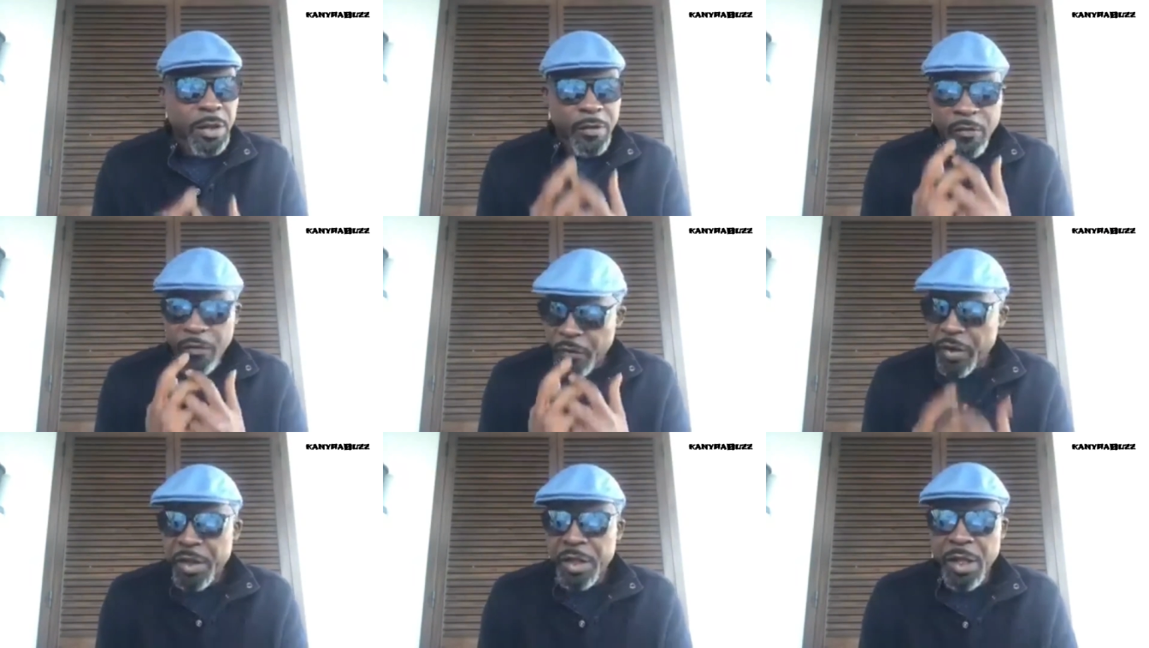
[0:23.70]

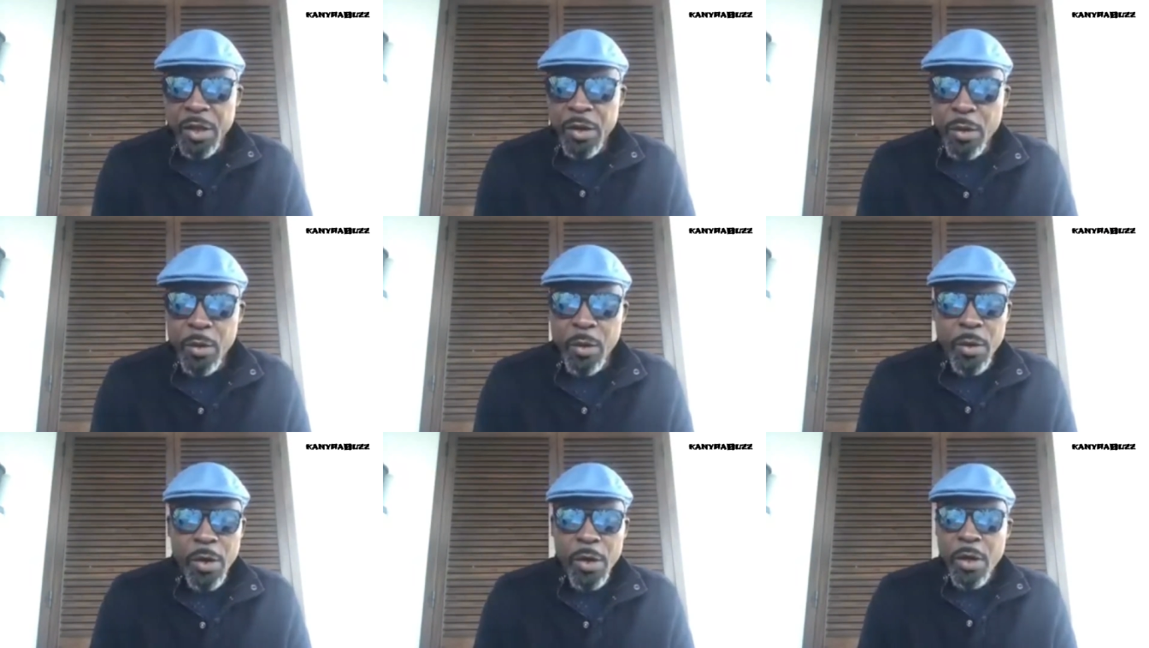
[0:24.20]
cette
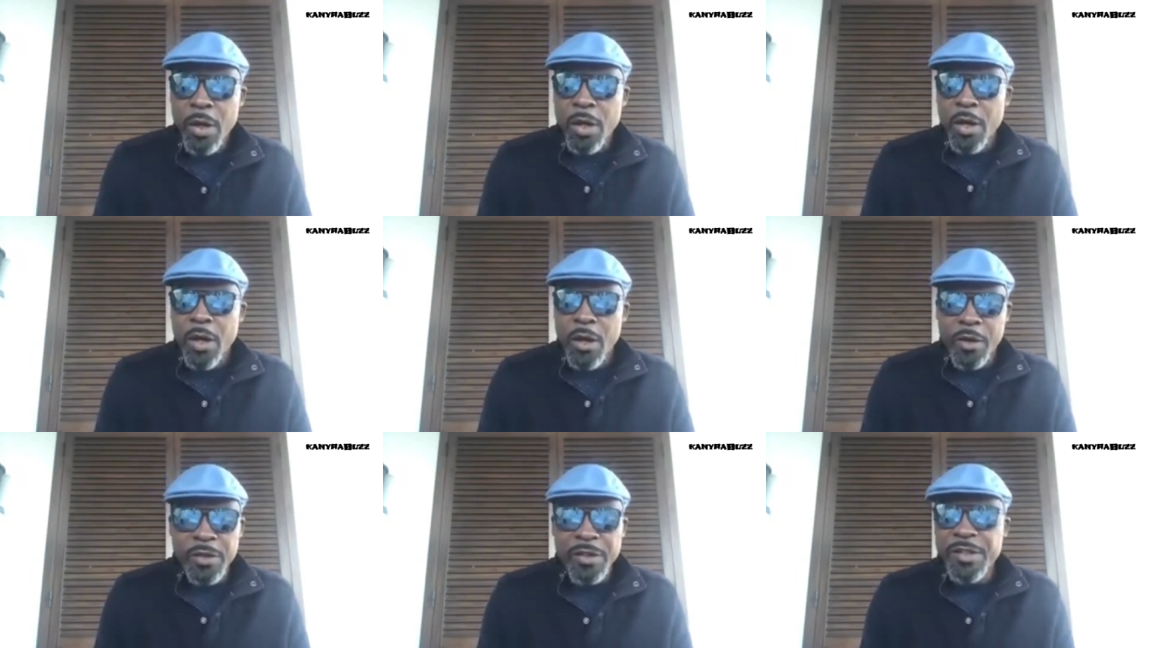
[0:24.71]
vidéo
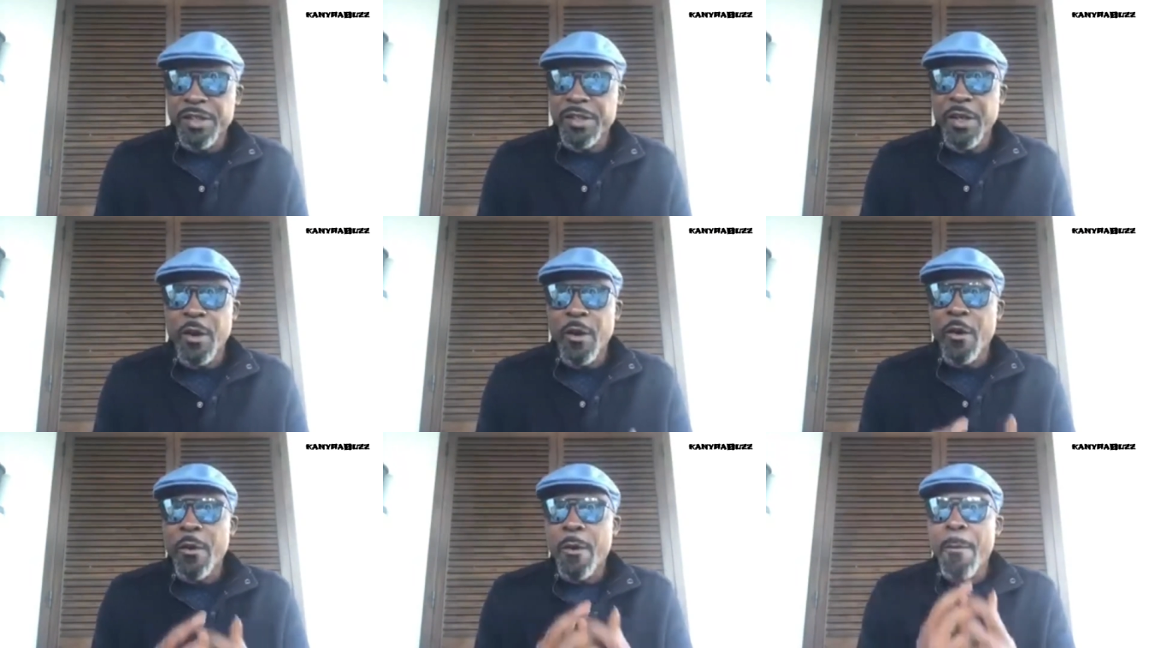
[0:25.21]
en
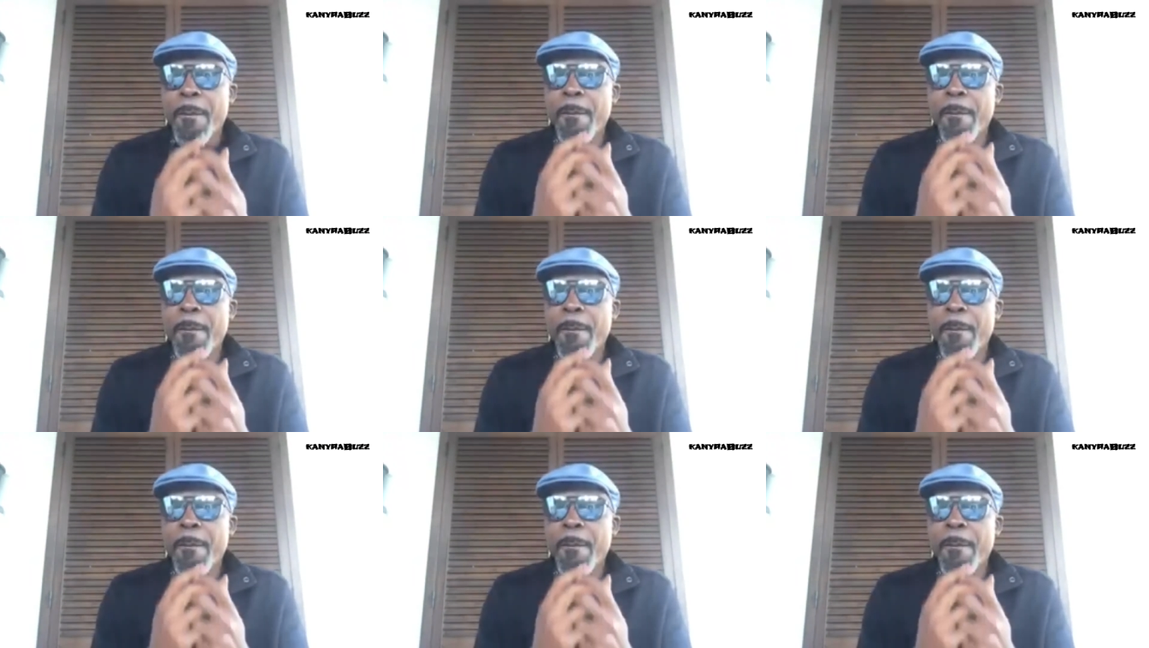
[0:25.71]
disant